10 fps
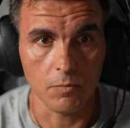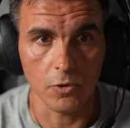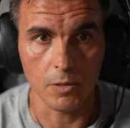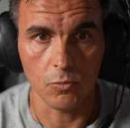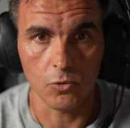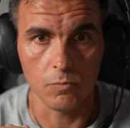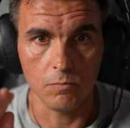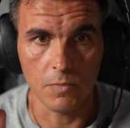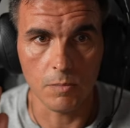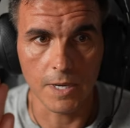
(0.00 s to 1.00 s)
Por ejemplo,
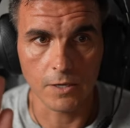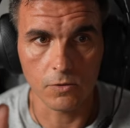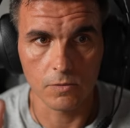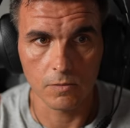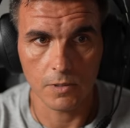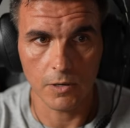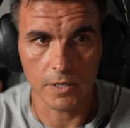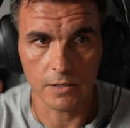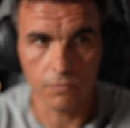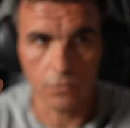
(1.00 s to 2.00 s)
mi mano ahora
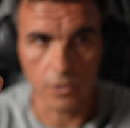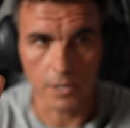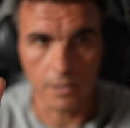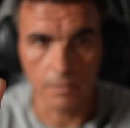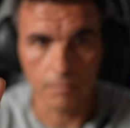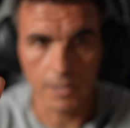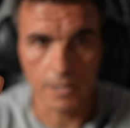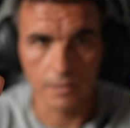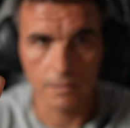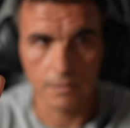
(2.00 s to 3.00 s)
se enfocará, ¿vale?
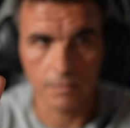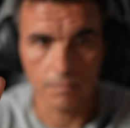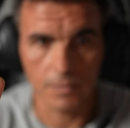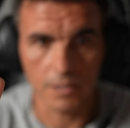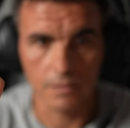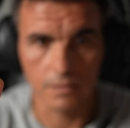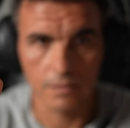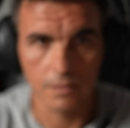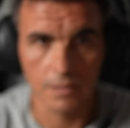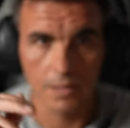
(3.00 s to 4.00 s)
¿Veis?
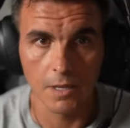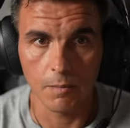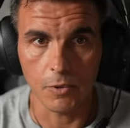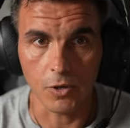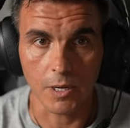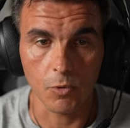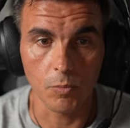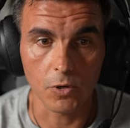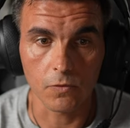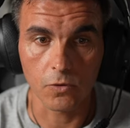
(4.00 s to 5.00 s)
Pero en cambio el
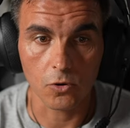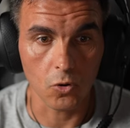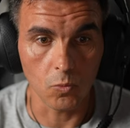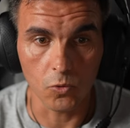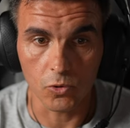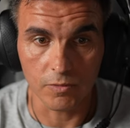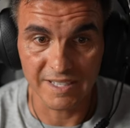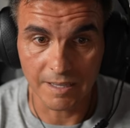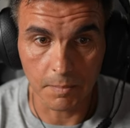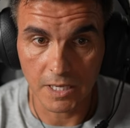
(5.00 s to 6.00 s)
micrófono, como
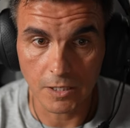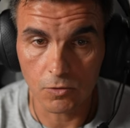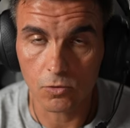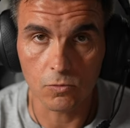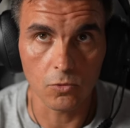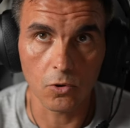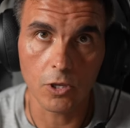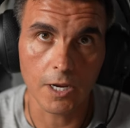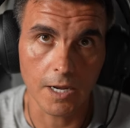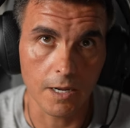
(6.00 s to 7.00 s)
es tan pequeñito, no lo
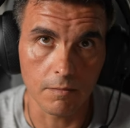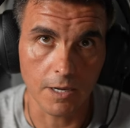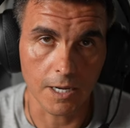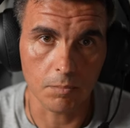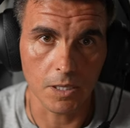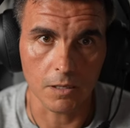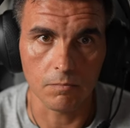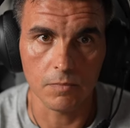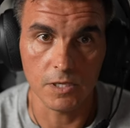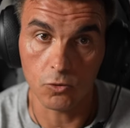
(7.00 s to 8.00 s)
llega ni a captar.
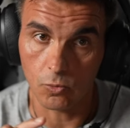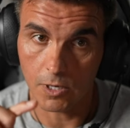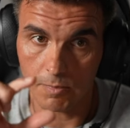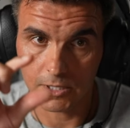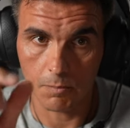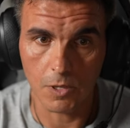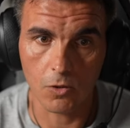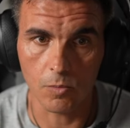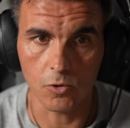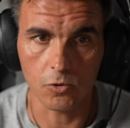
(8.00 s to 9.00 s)
Si estuviera más en medio,
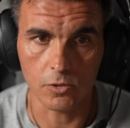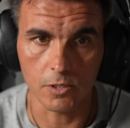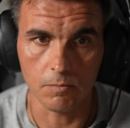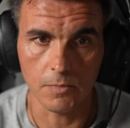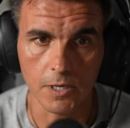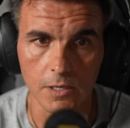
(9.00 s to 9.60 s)
a lo mejor sí, ¿vale?